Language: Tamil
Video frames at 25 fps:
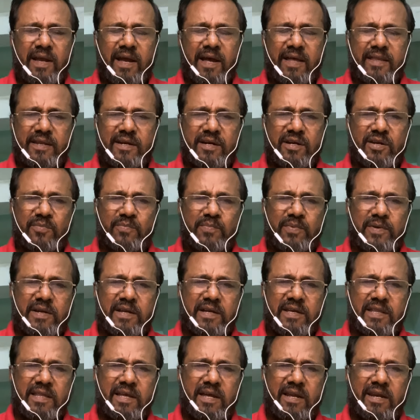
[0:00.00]
அதற்கு
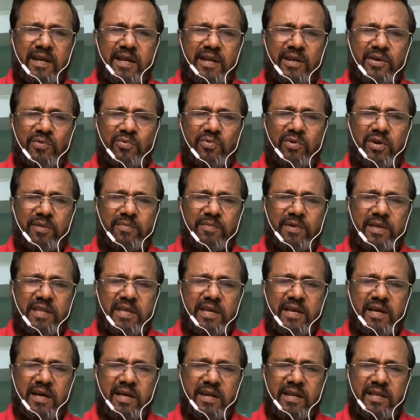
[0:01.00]
பிறகுதான் அறிவுடைமை
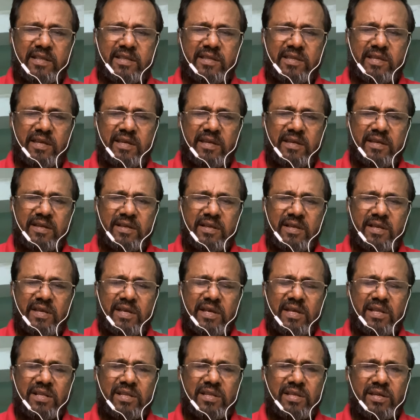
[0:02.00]
அதிகாரத்தை
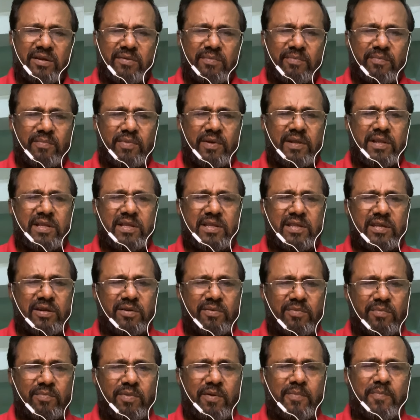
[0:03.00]
திரும்ப
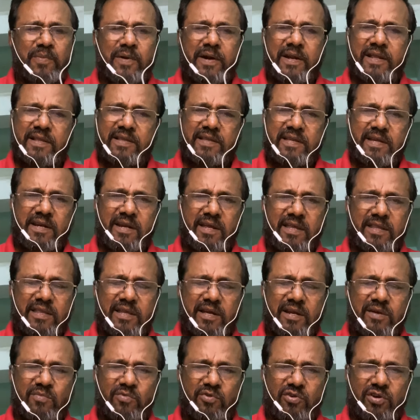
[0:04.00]
திரும்ப படித்தேன்
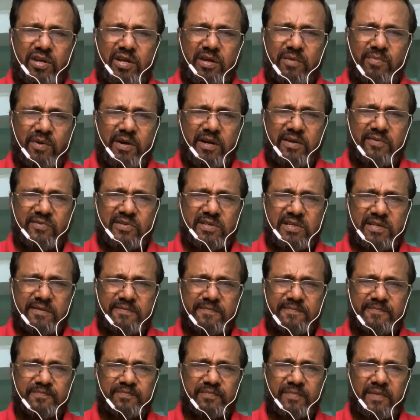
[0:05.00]
அதுதான் முக்கியமான
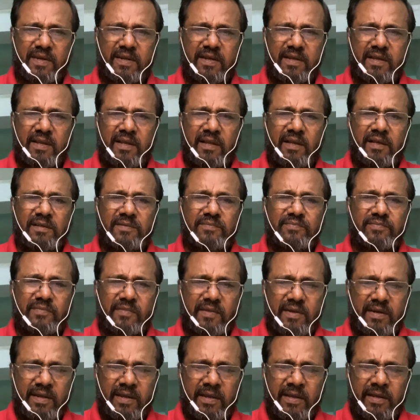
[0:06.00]
விஷயம்
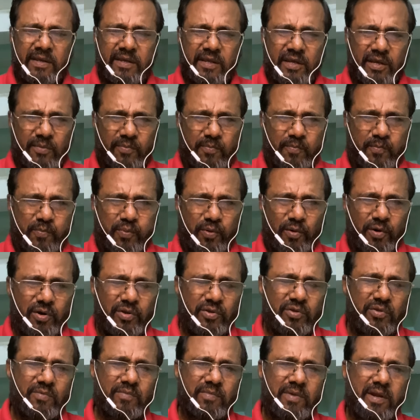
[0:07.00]

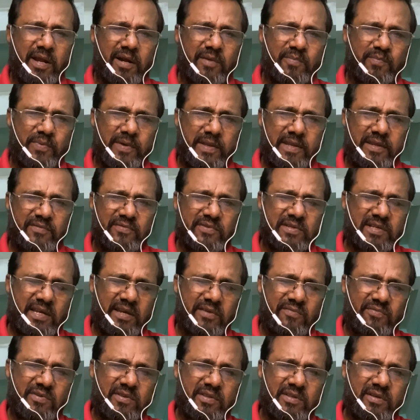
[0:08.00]
இப்பொழுதும் நான் பதிவு
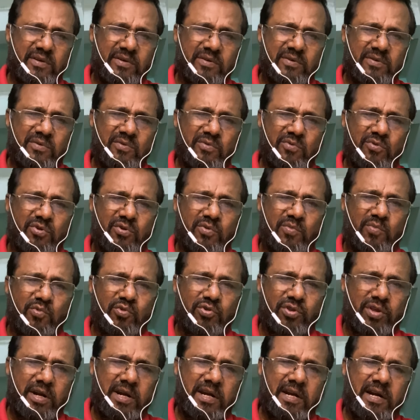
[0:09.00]
செய்வது ஒரு
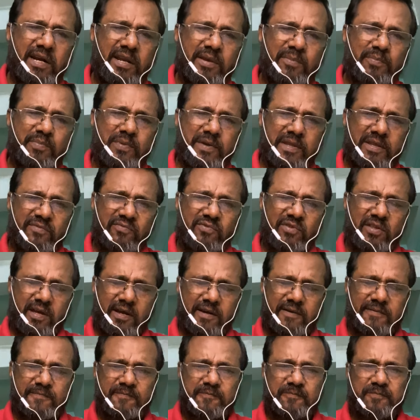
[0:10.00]
முதல்நிலை பதிவு
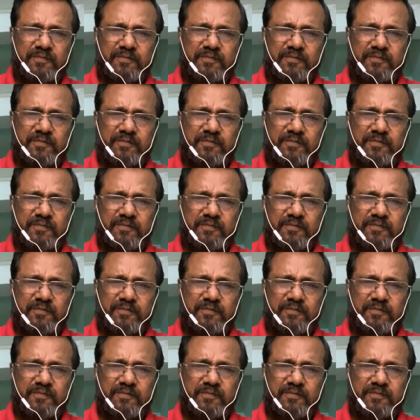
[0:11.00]
தான்